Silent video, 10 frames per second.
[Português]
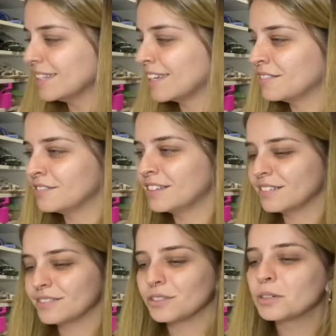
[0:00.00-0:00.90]
Quer
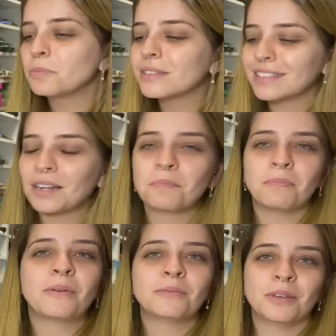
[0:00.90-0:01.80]
ver? Quando eu botar no
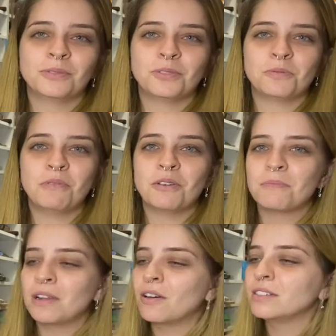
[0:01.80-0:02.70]
pé, eu, eu explico
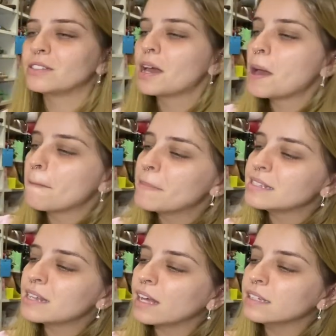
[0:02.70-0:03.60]
melhor isso.
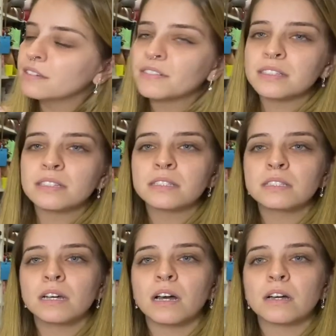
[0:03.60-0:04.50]
Mas ela ia fazendo
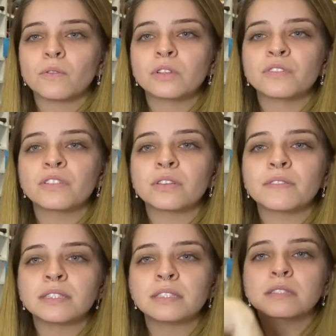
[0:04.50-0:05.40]
assim, ó. Quando eu vi, eu
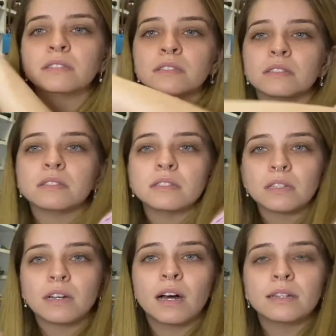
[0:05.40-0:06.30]
tava assim
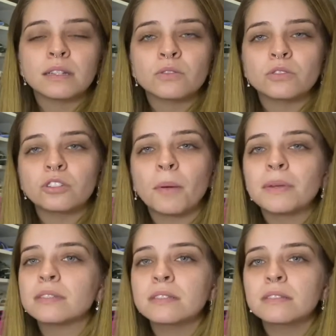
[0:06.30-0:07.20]
andando no shopping
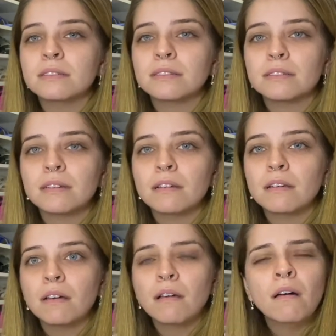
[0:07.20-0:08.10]
assim.
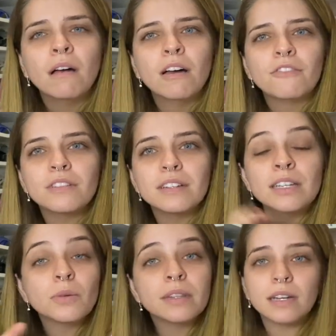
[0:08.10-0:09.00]

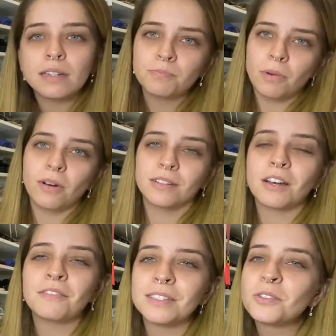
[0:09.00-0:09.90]
E eu, eu, porra, eu
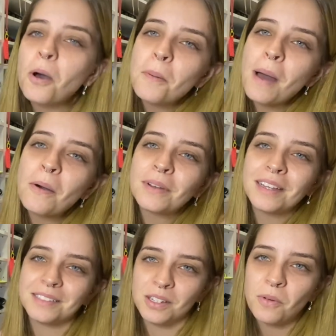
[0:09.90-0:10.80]
tava andando normal,
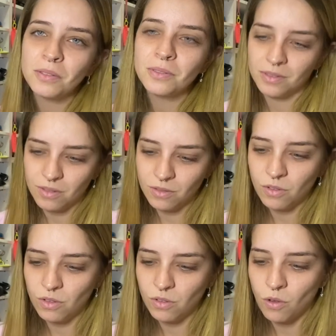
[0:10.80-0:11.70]
né? Assim, eu ando
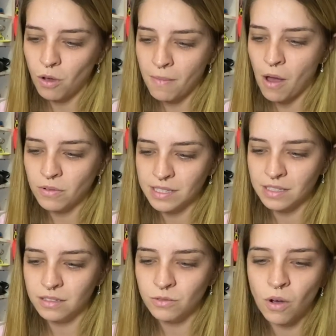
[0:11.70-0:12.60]
normal,
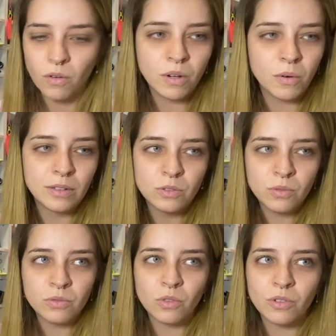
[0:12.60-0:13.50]
assim, igual eu ando
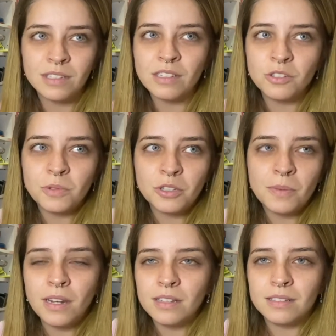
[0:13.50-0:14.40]
com todas as minhas
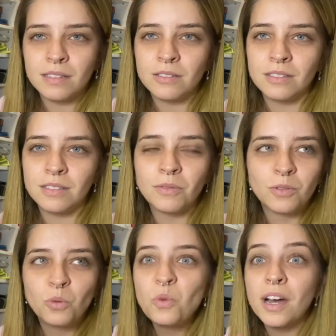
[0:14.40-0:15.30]
melissas. Então,
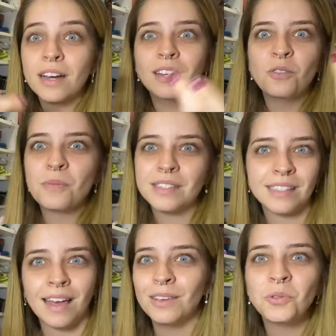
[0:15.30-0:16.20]
nunca nenhuma
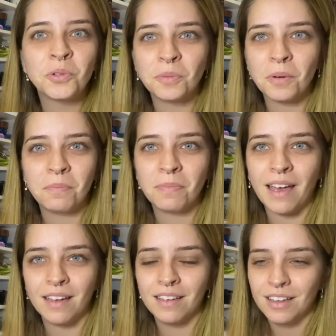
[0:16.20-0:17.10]
saiu do meu
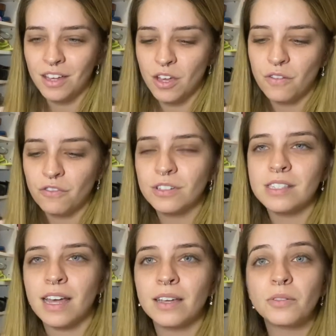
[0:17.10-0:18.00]
pé. Foi
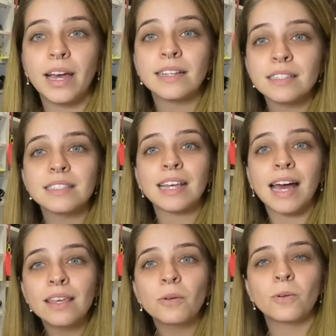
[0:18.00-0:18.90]
saindo. É,
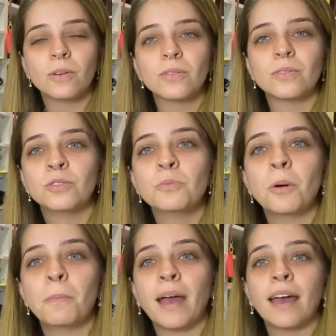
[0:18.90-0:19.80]
saiu do
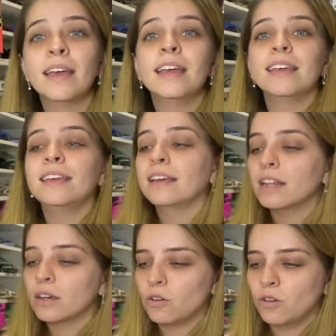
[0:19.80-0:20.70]
meu pé. E
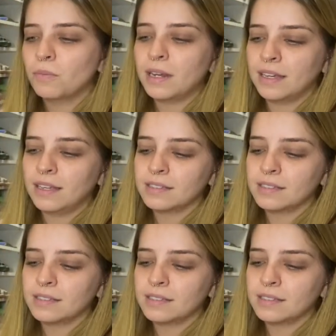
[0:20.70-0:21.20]
ela, como ela ia